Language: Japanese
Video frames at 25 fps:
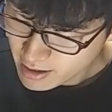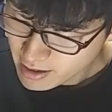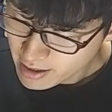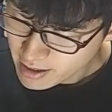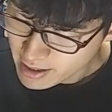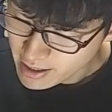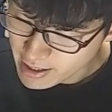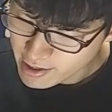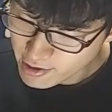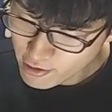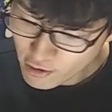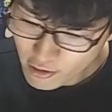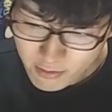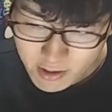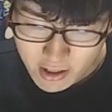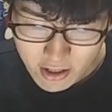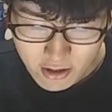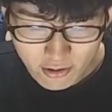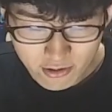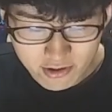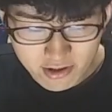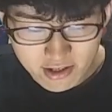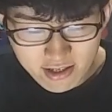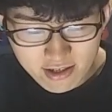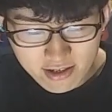えー、読み
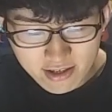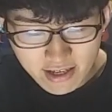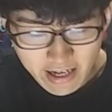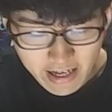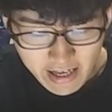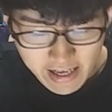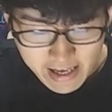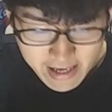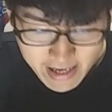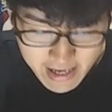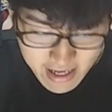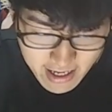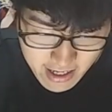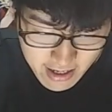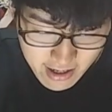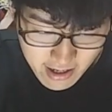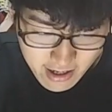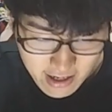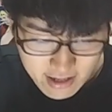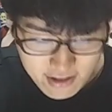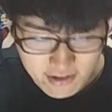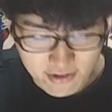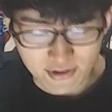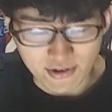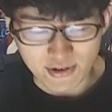のつがい一
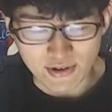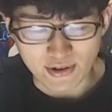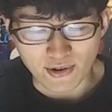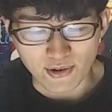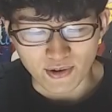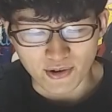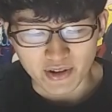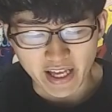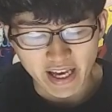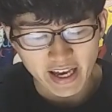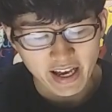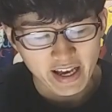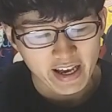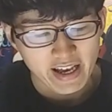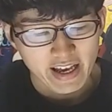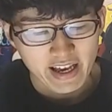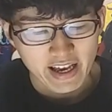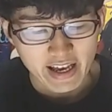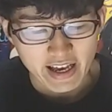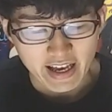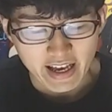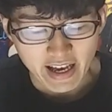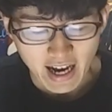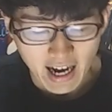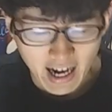巻というこうね、
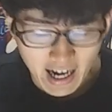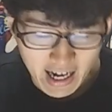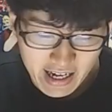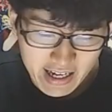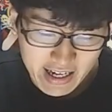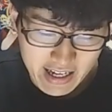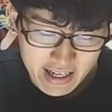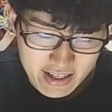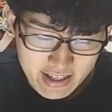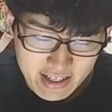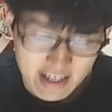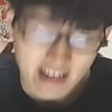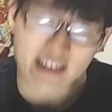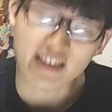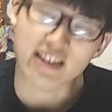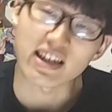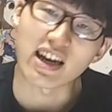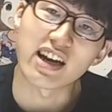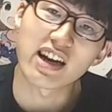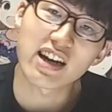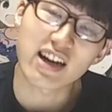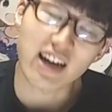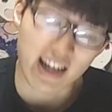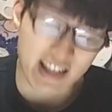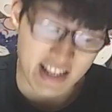えー、ハガレン作者
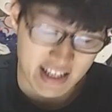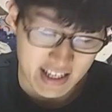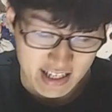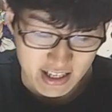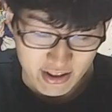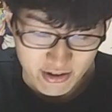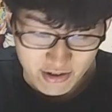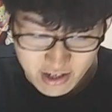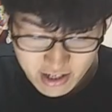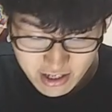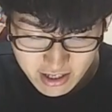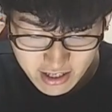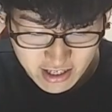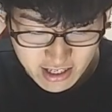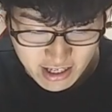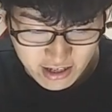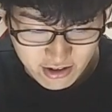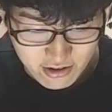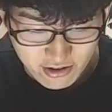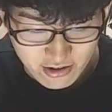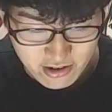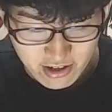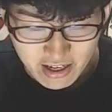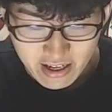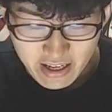荒川先生の新
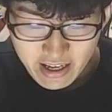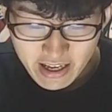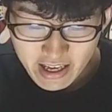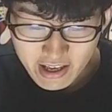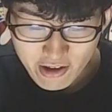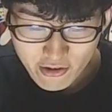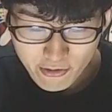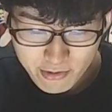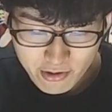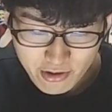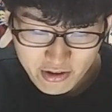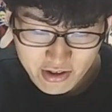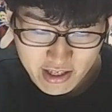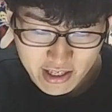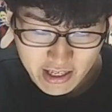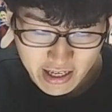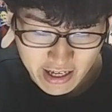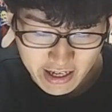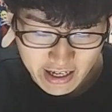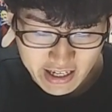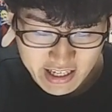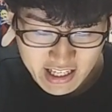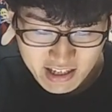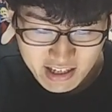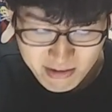作、えー、読みのつがい
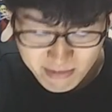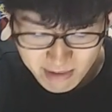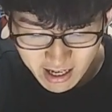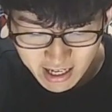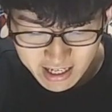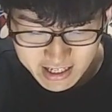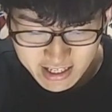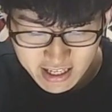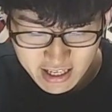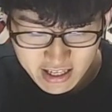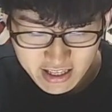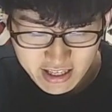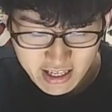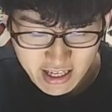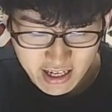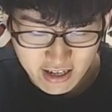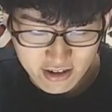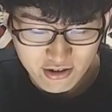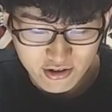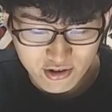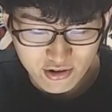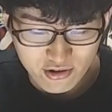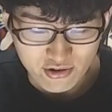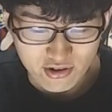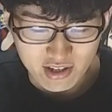が
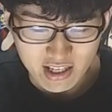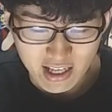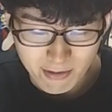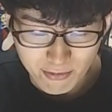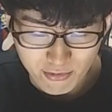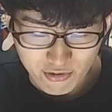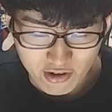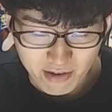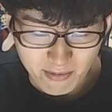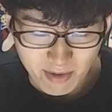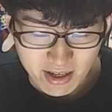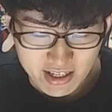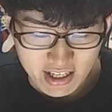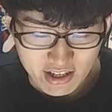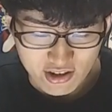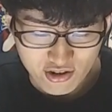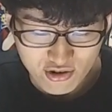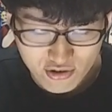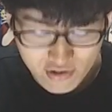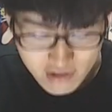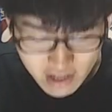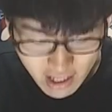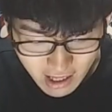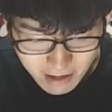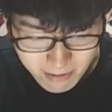18,293部売れまして、
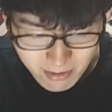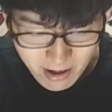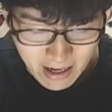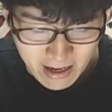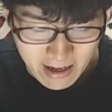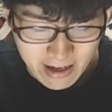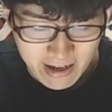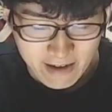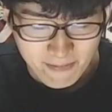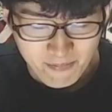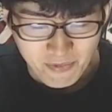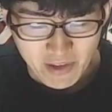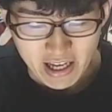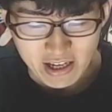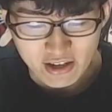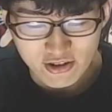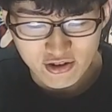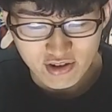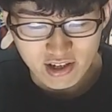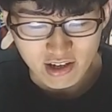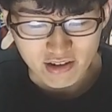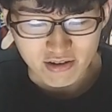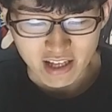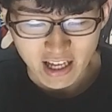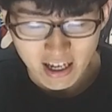17万えー、
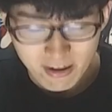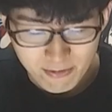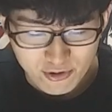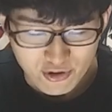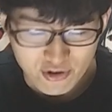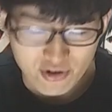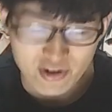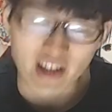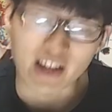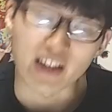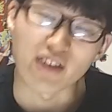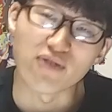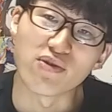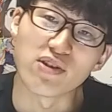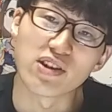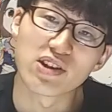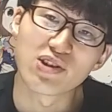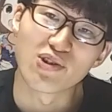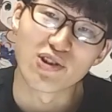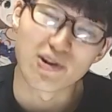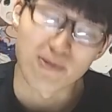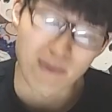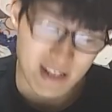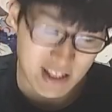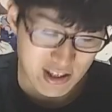907部累計売れて
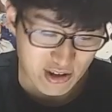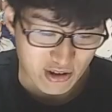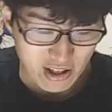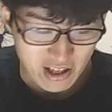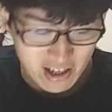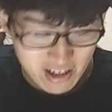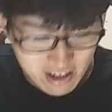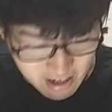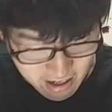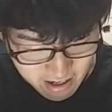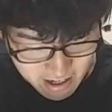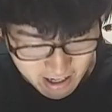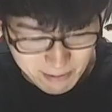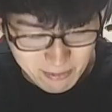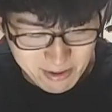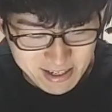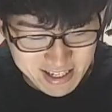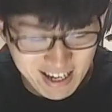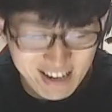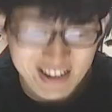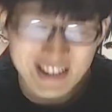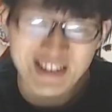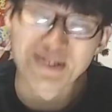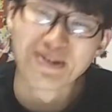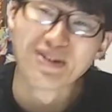おりますよね。1巻からめ
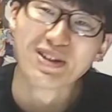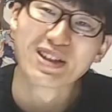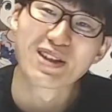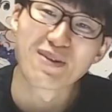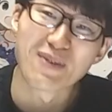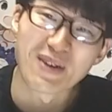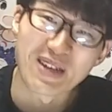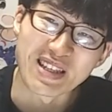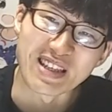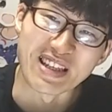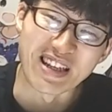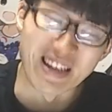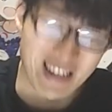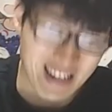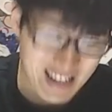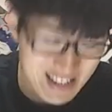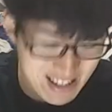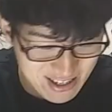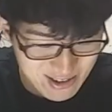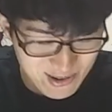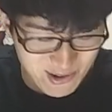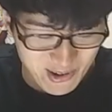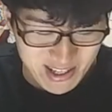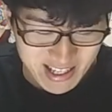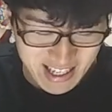ちゃくちゃ売れてますね。いや、
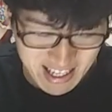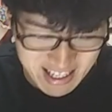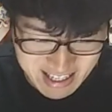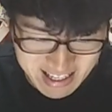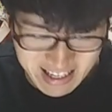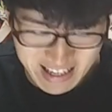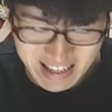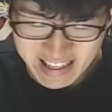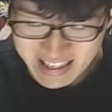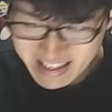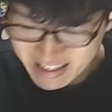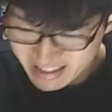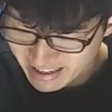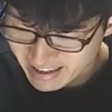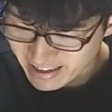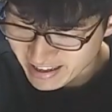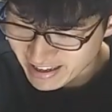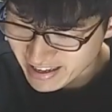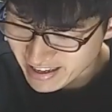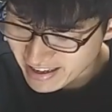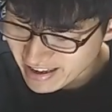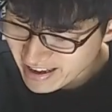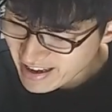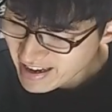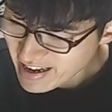すごい、さすがですね。は
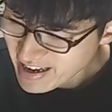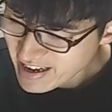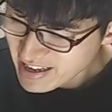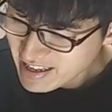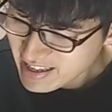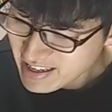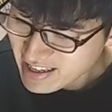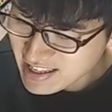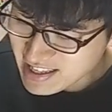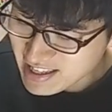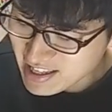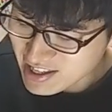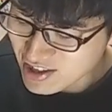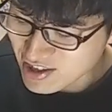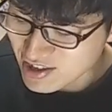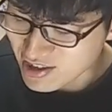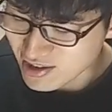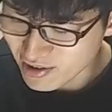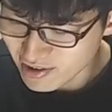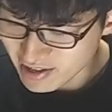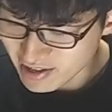い。では25